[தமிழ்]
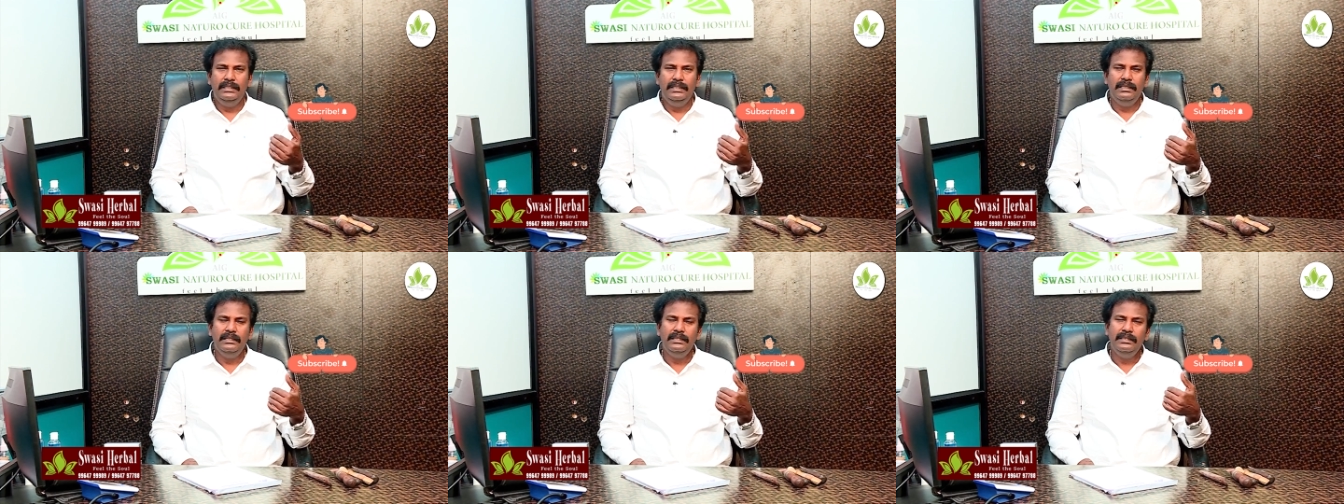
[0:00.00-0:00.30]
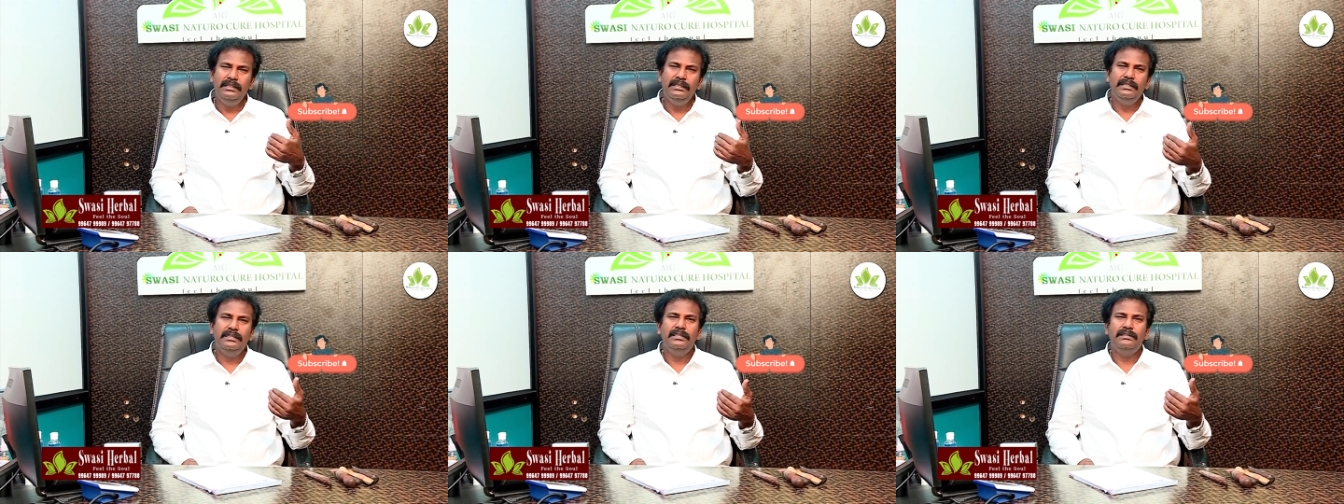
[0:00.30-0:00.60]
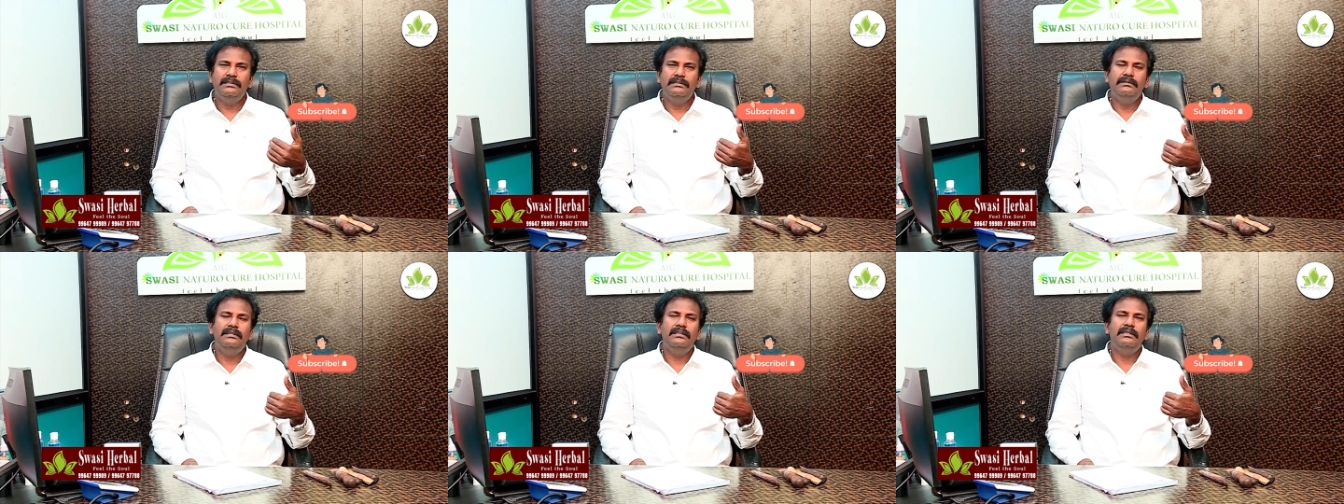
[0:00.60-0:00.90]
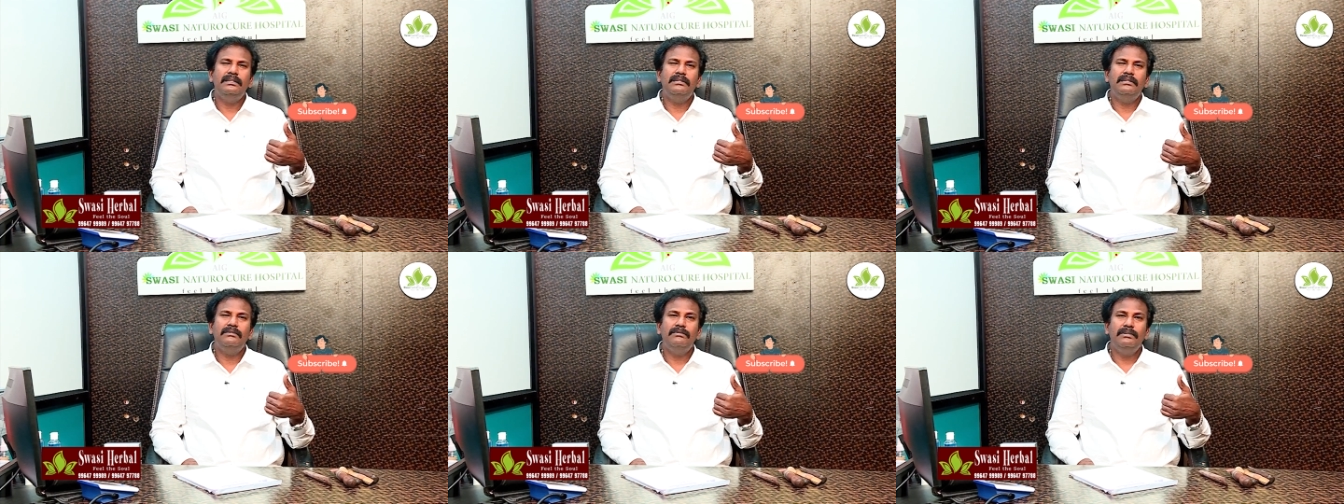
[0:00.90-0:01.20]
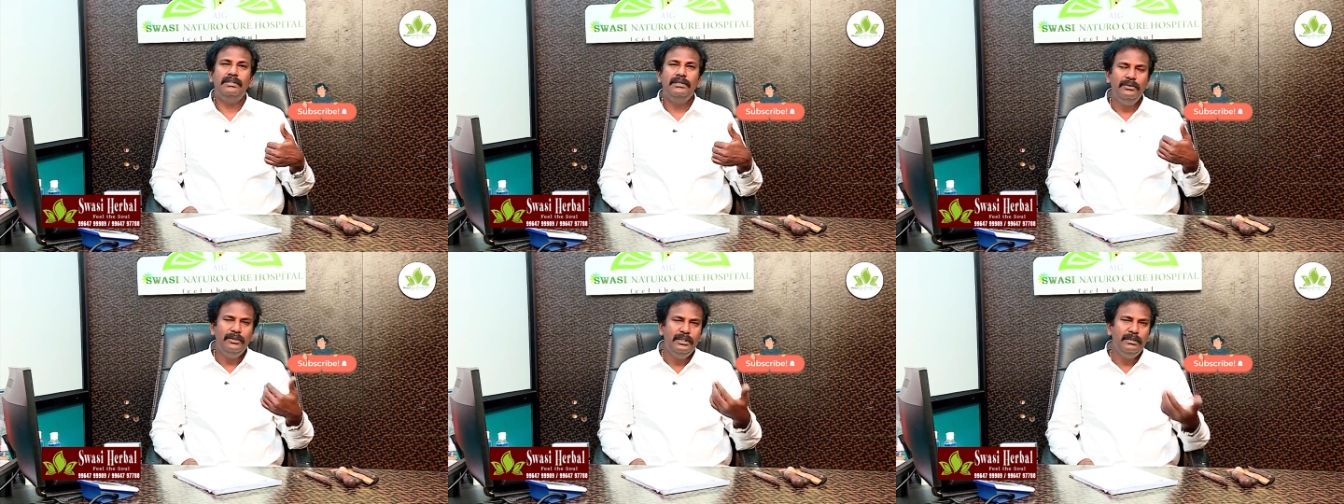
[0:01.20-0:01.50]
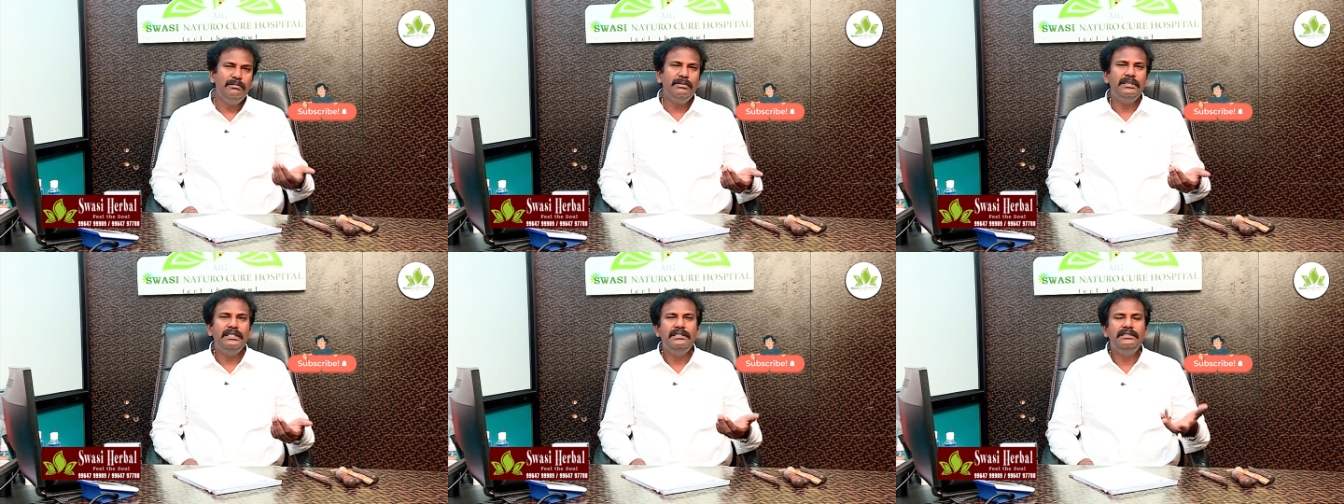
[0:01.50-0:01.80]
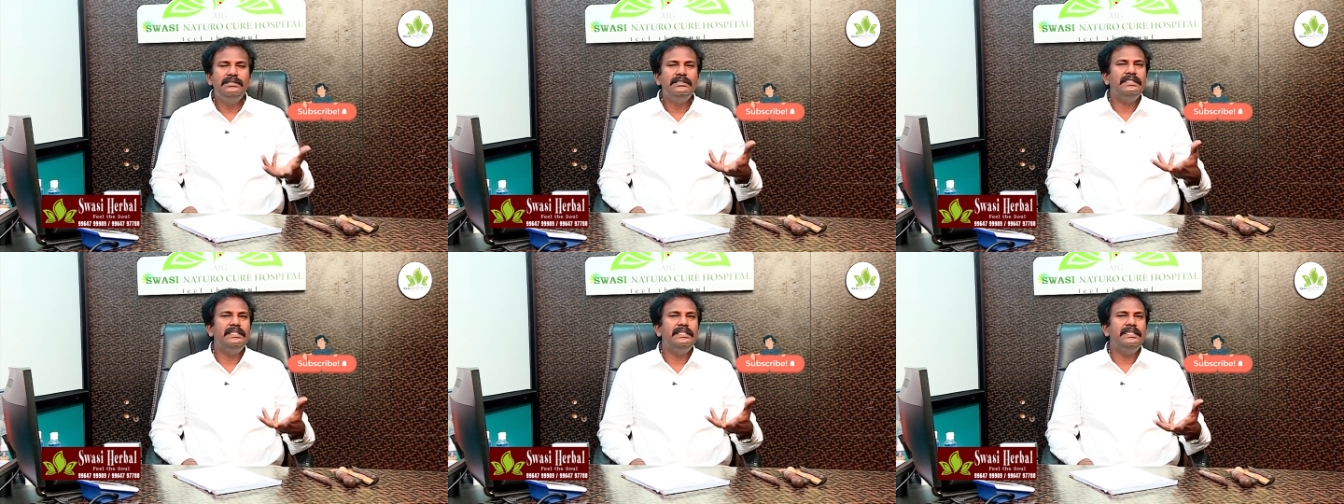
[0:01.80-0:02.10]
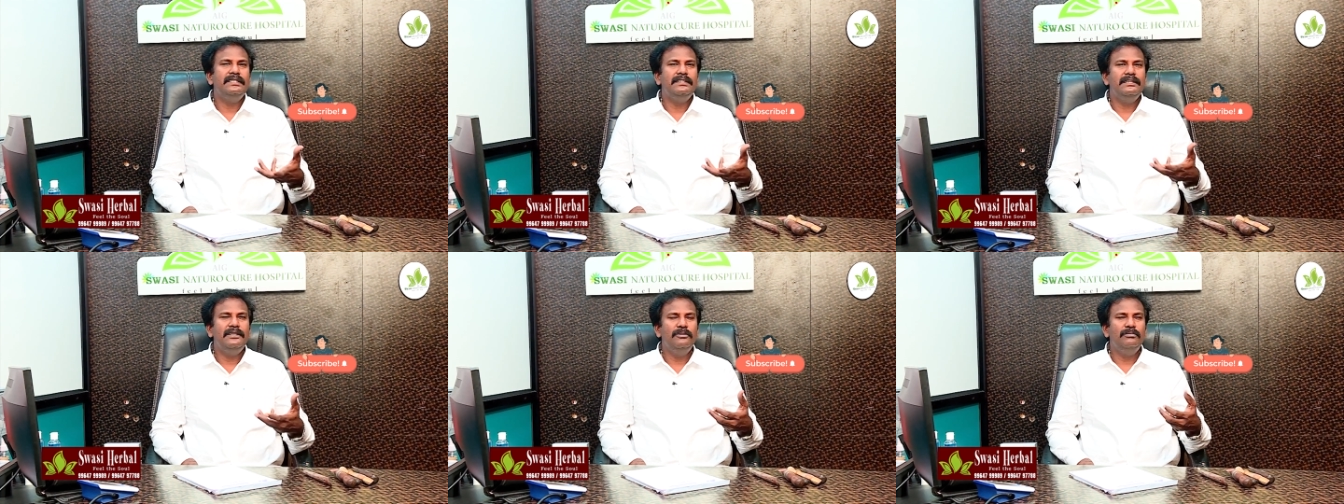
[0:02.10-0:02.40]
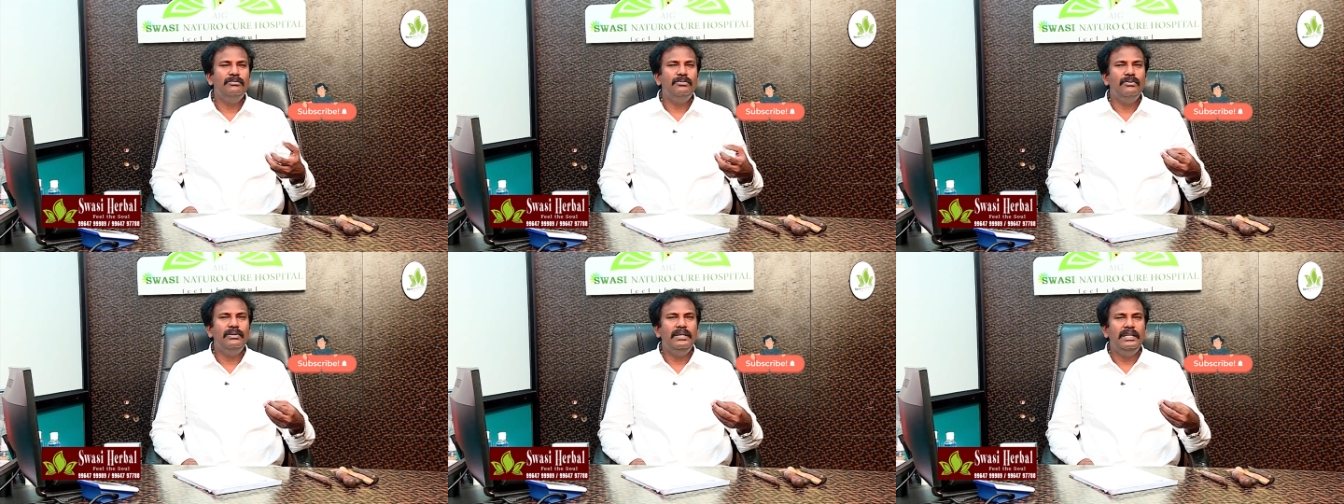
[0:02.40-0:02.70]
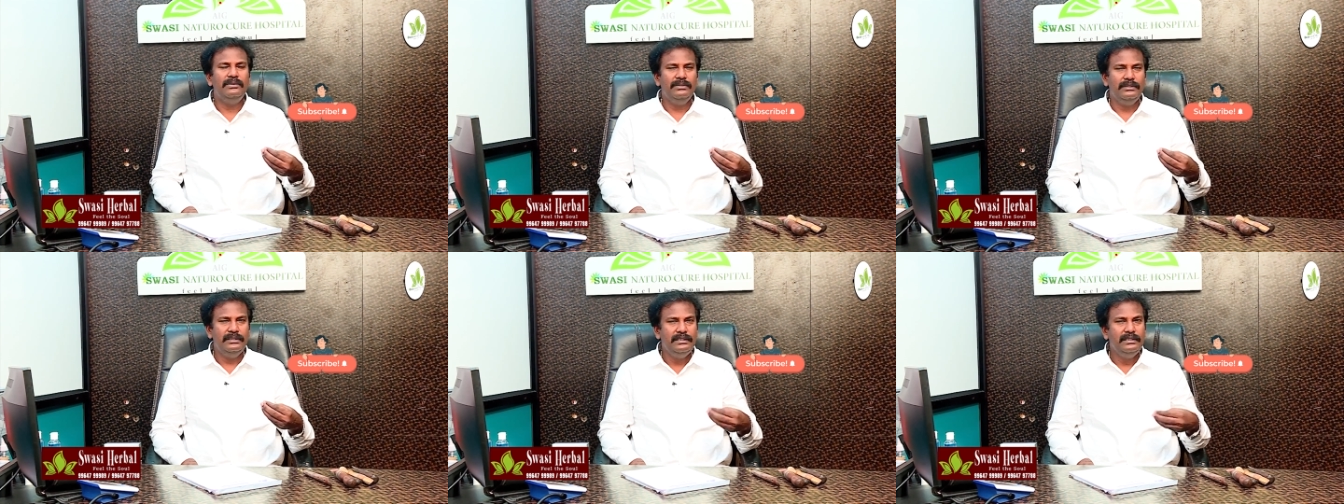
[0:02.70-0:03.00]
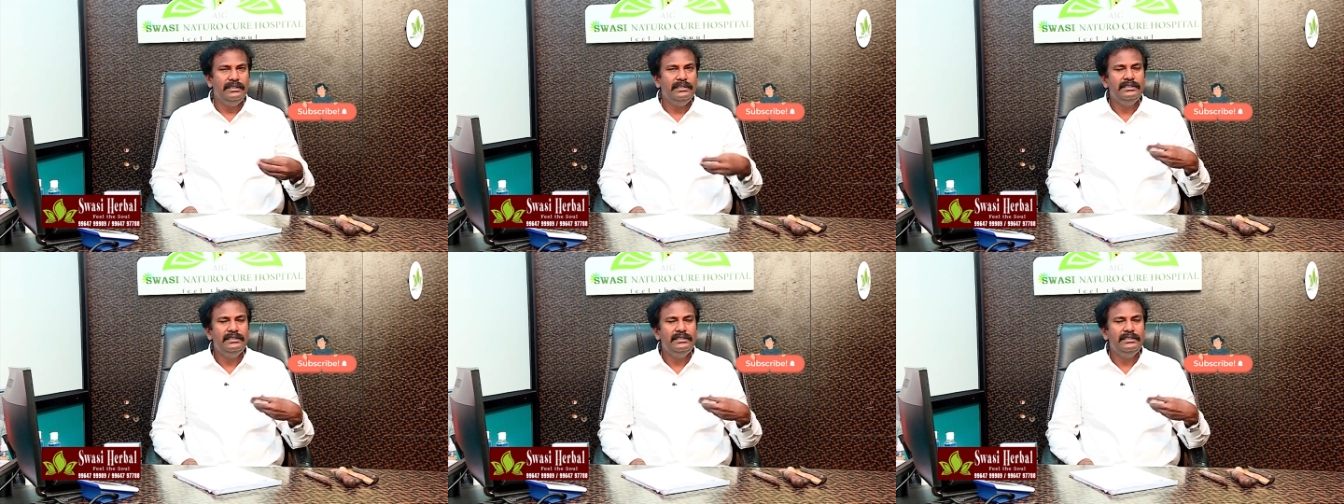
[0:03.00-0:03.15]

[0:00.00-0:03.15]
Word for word: எங்கே எத்தனை வருடம் கழித்து கேட்டாலும் உங்களால் வந்து